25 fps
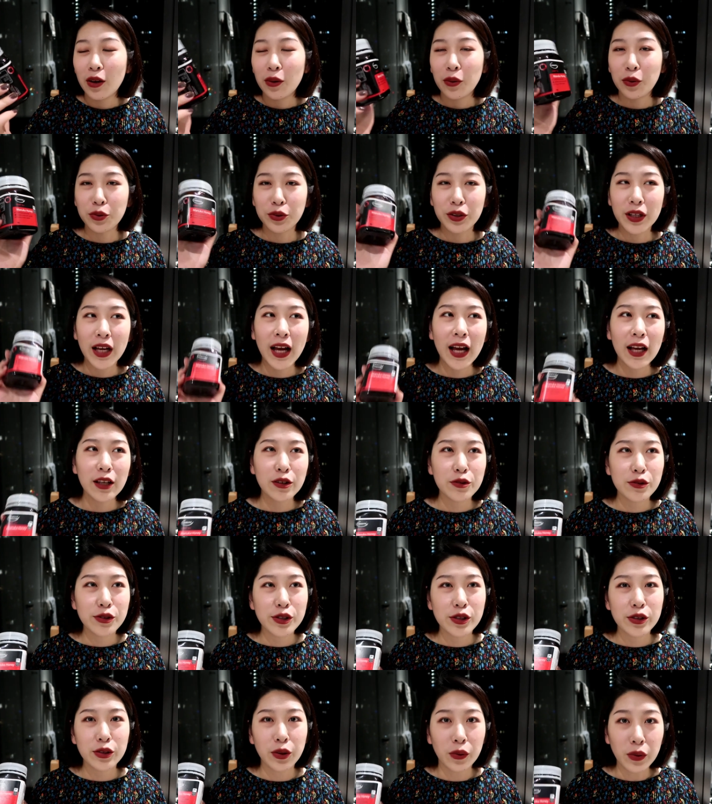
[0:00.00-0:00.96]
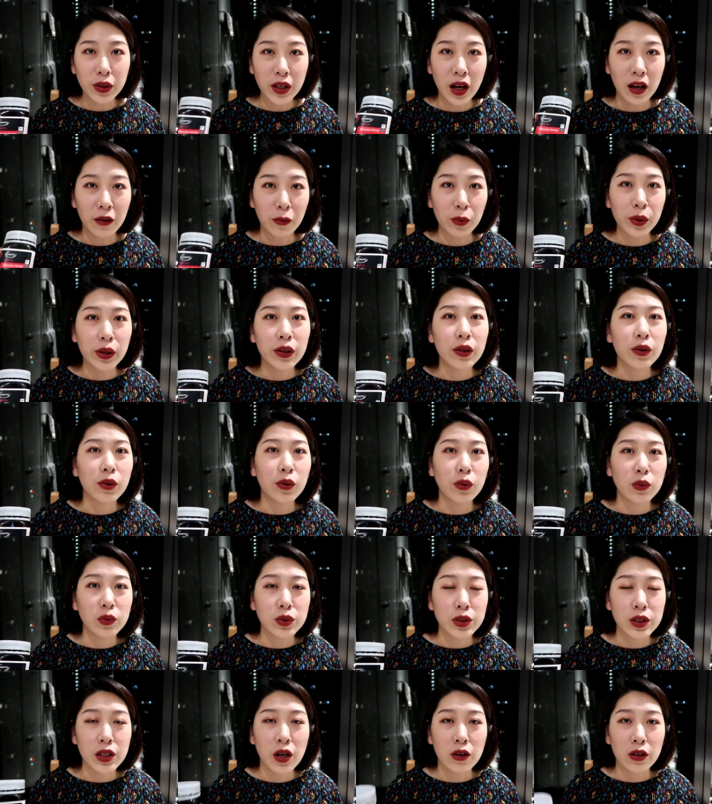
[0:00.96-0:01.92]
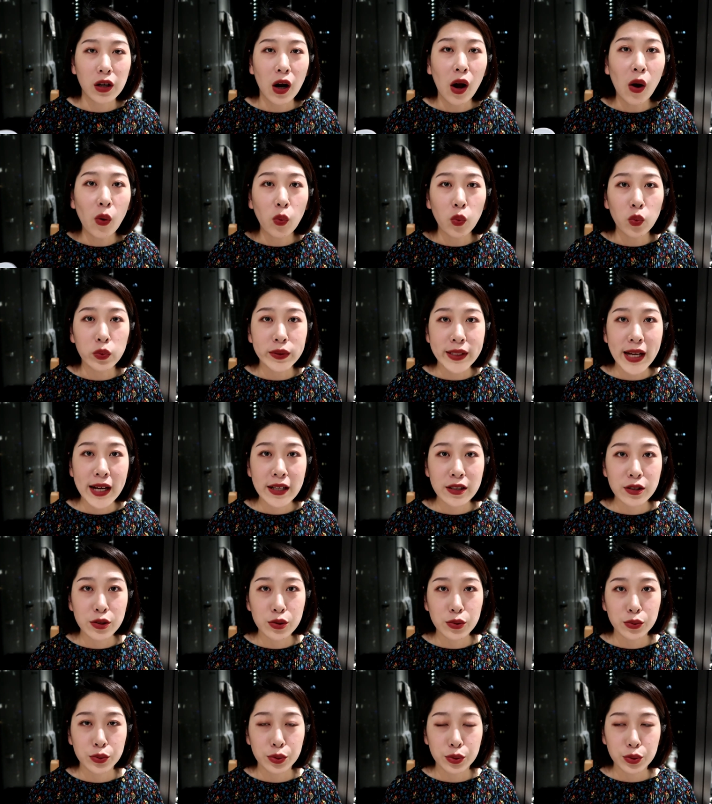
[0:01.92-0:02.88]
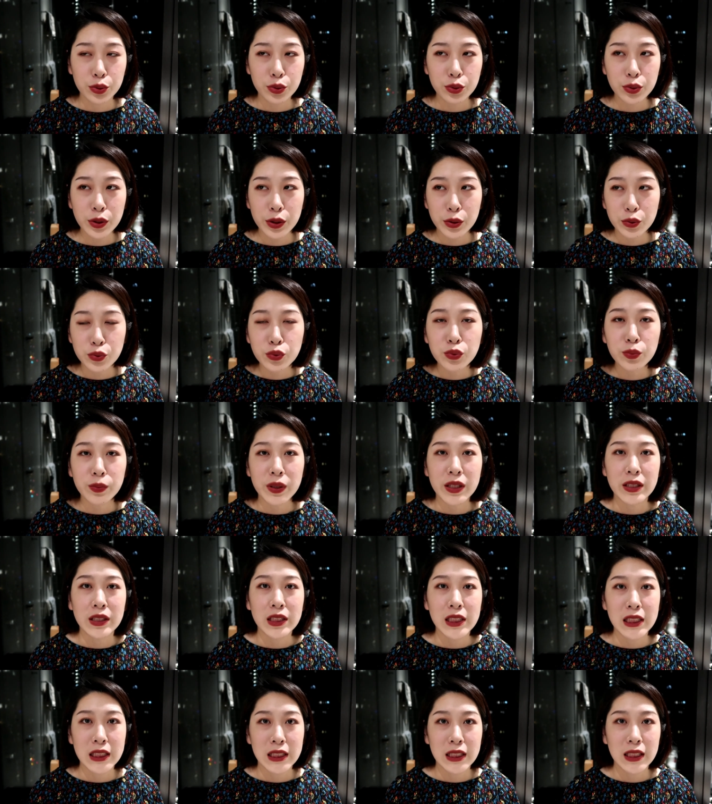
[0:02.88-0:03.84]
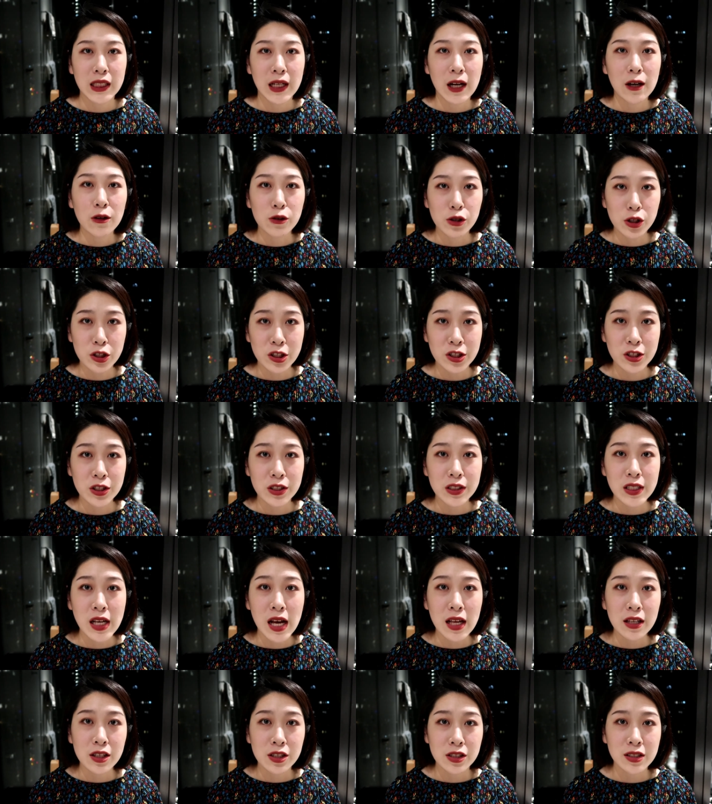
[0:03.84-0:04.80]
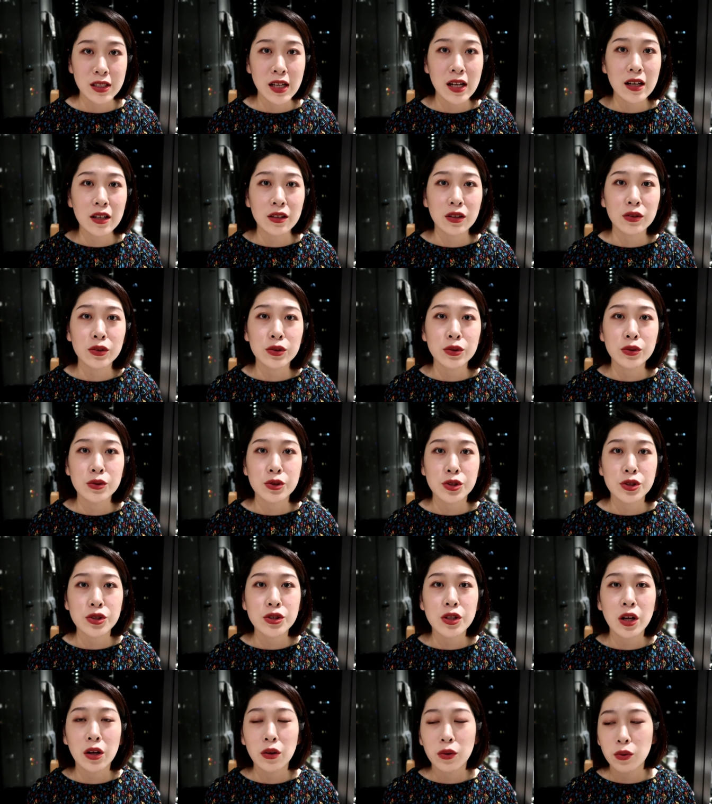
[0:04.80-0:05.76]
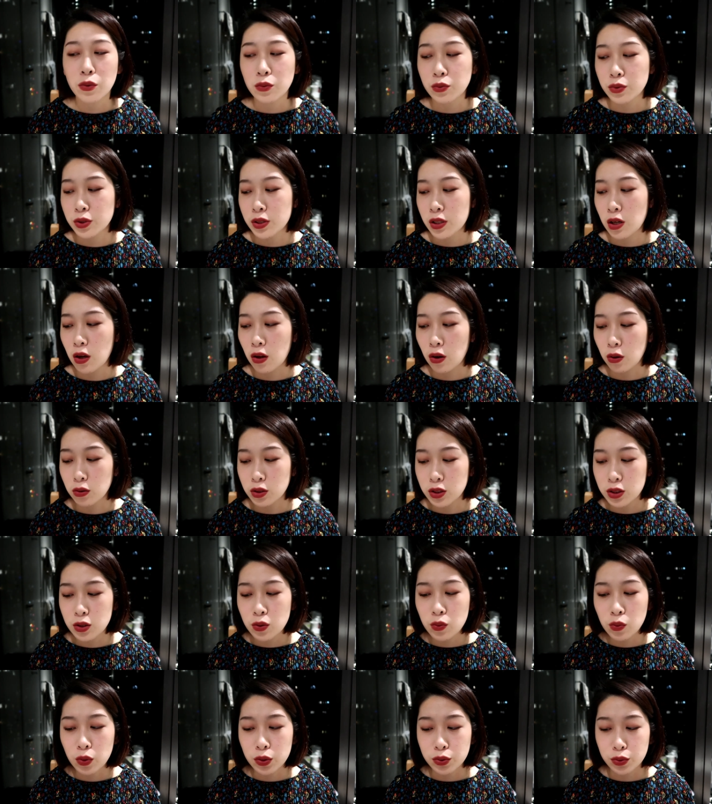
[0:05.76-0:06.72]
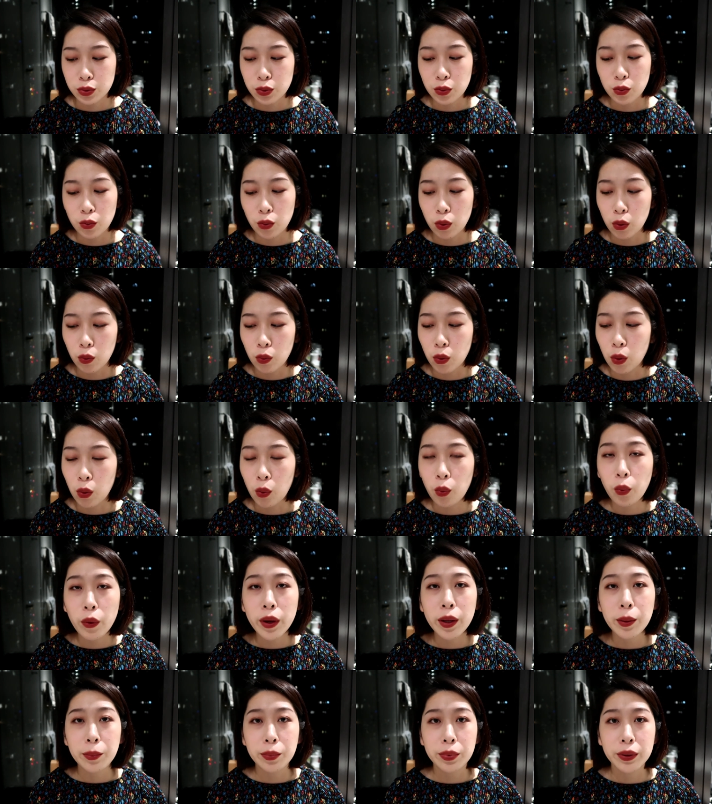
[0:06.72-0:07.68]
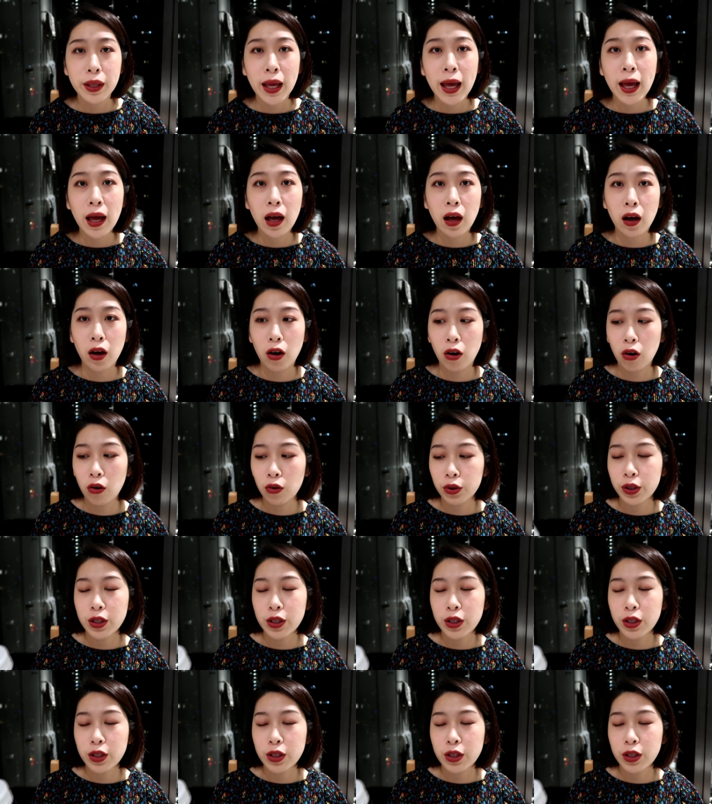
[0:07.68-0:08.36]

我觉得它就是有养胃的功效，然后五加是属于最入门级的，还有十加十加可能就有治疗的功效。其实我觉得我我胃不太好，